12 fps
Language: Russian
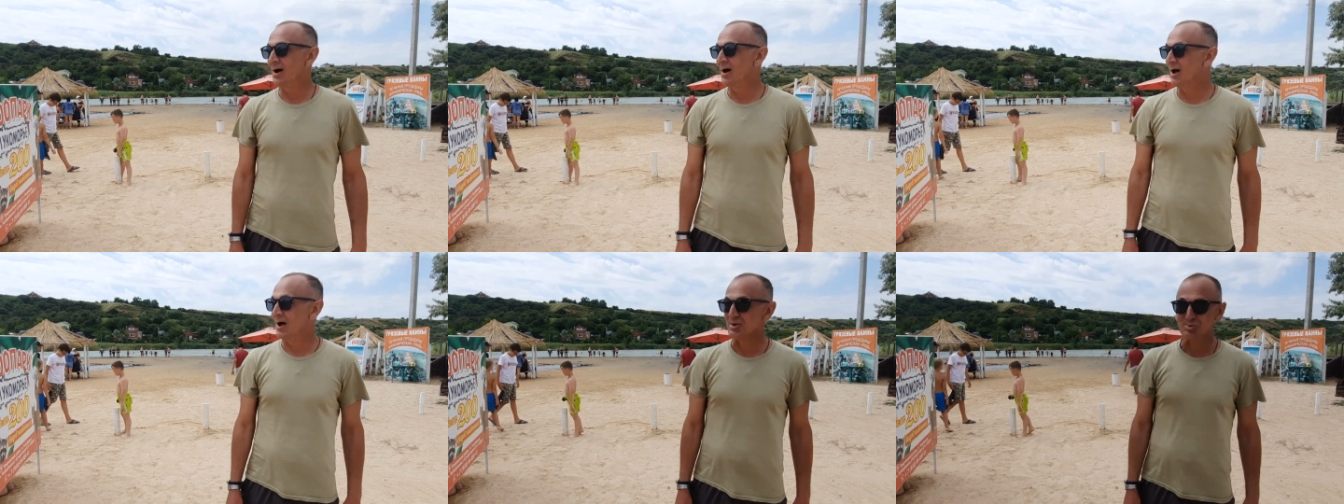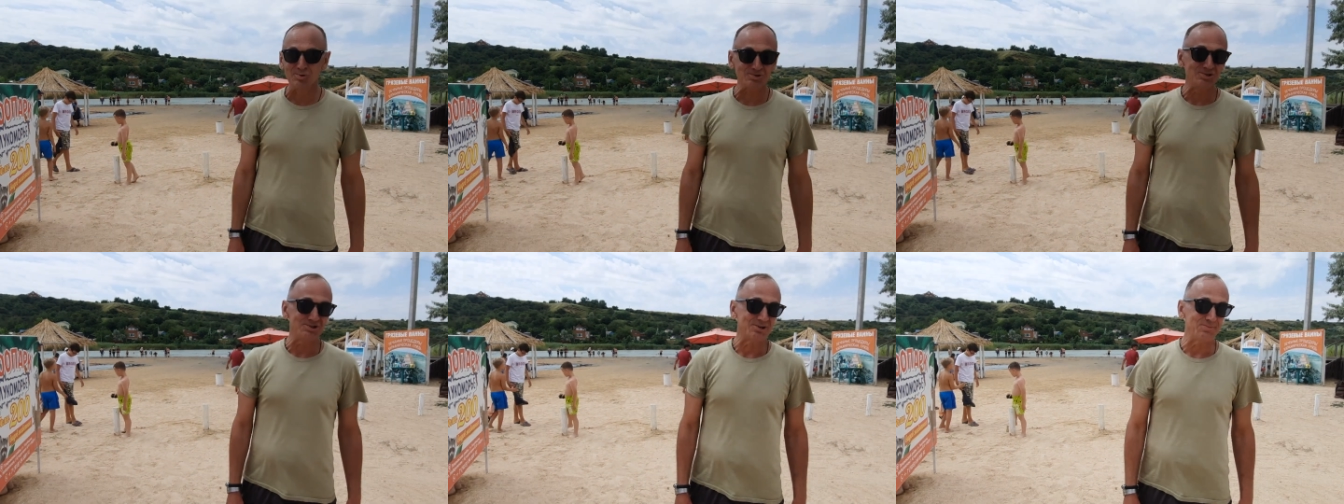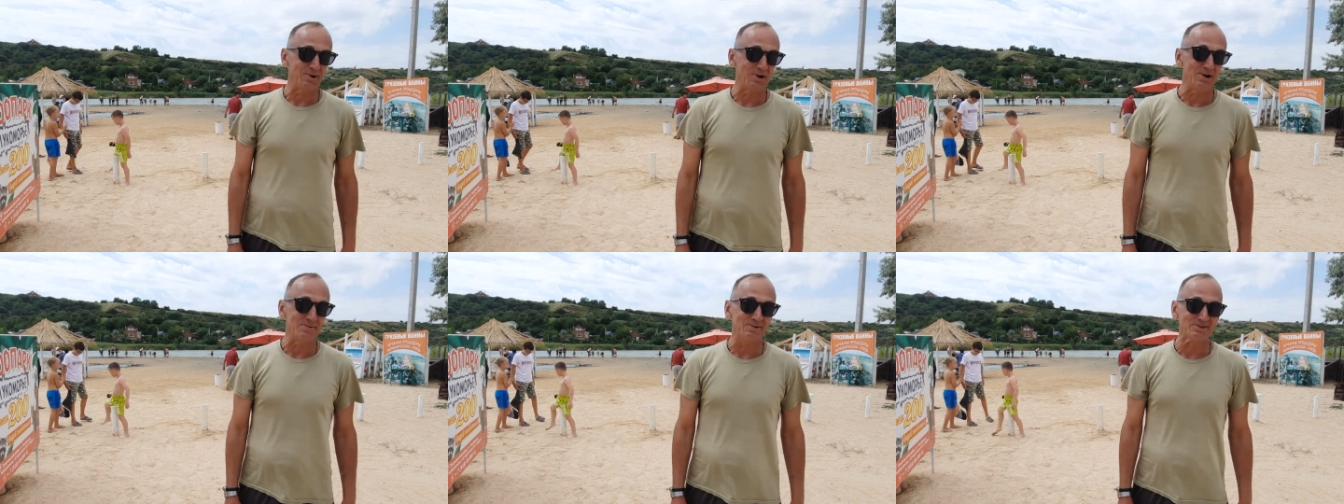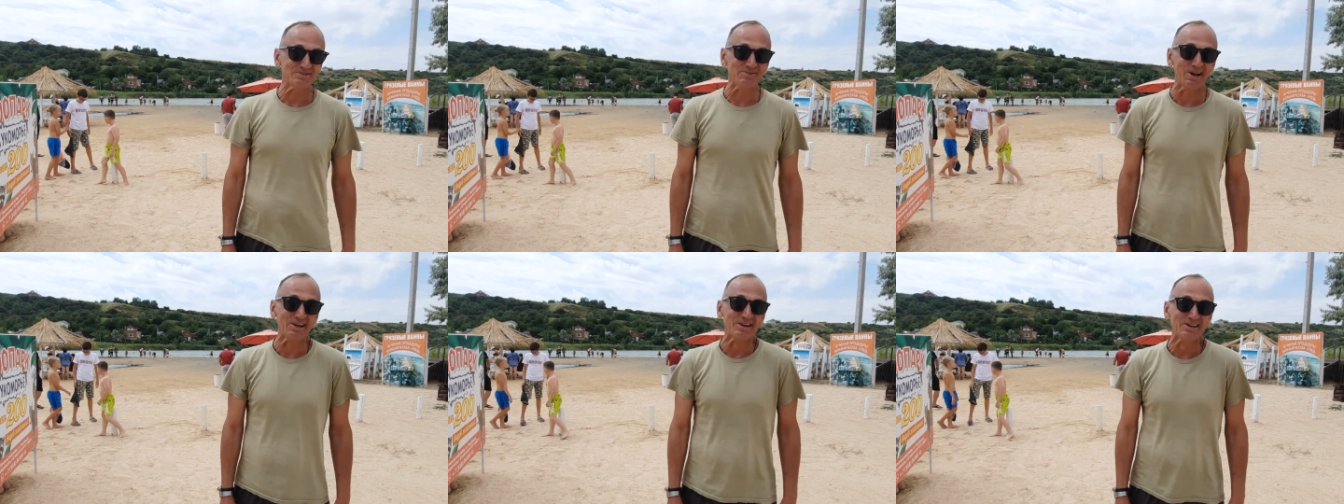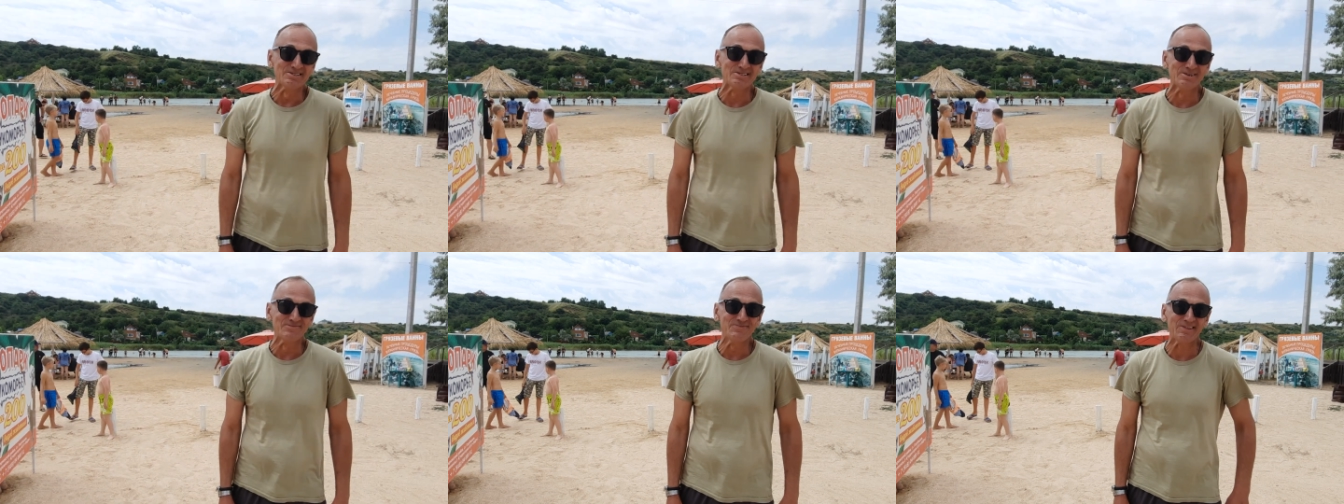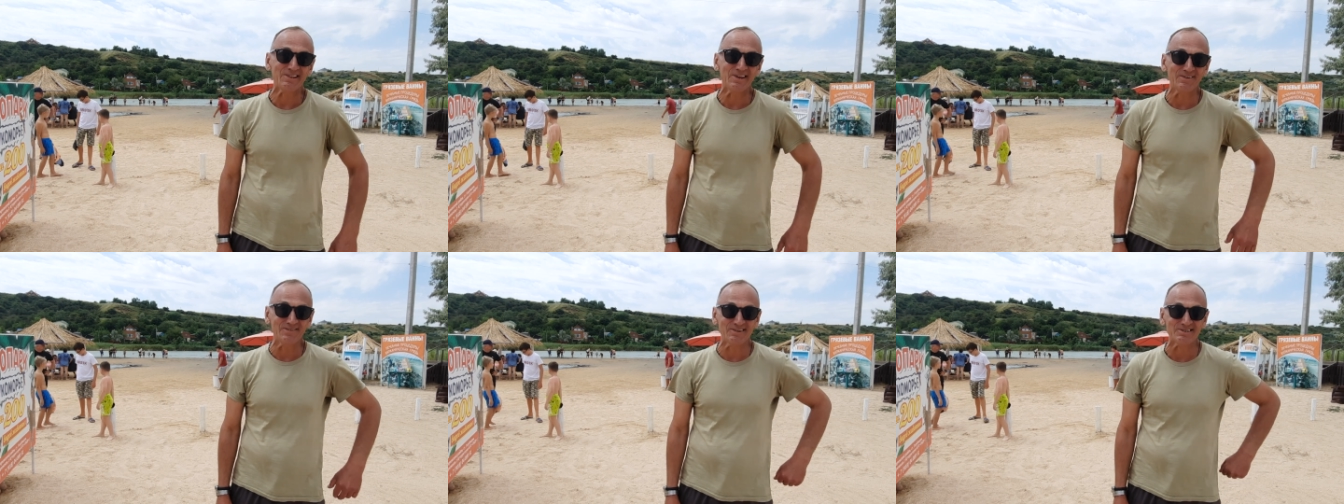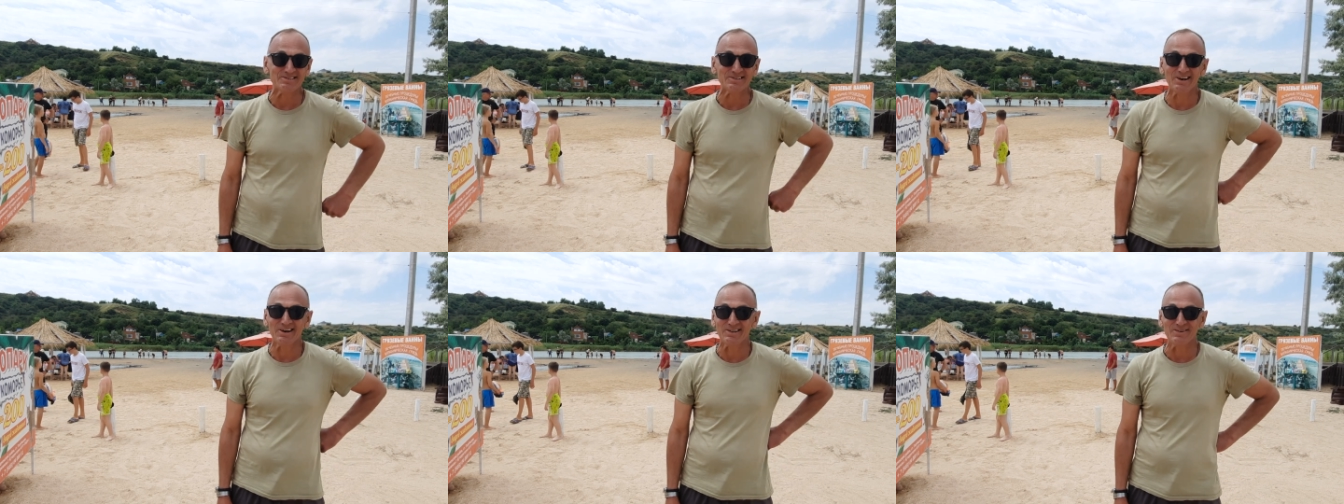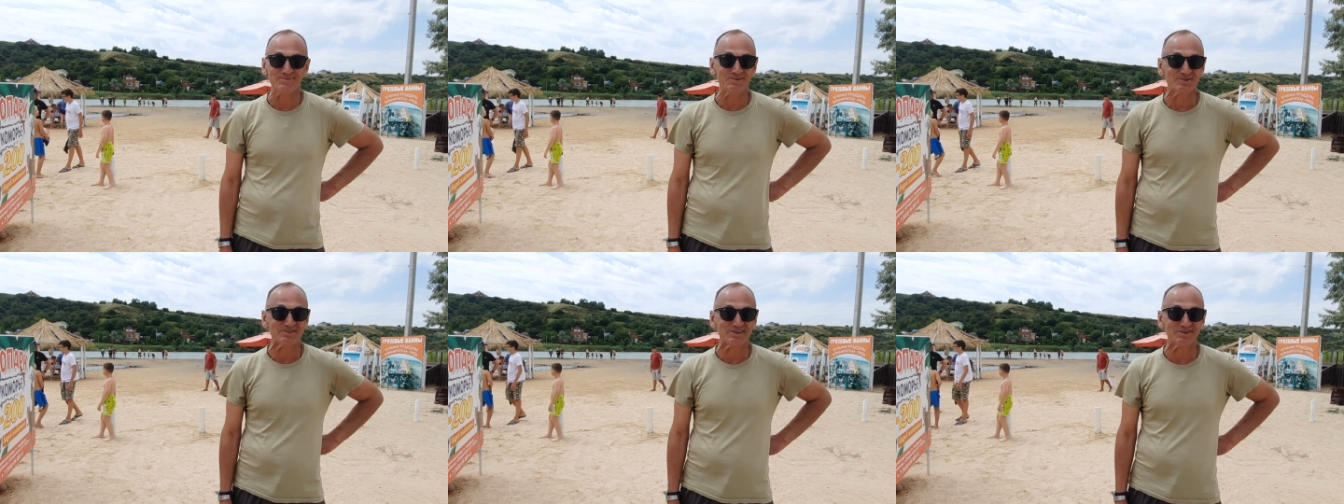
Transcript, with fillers: А дождичек покапал, спрятался да? под навес, да, немножко.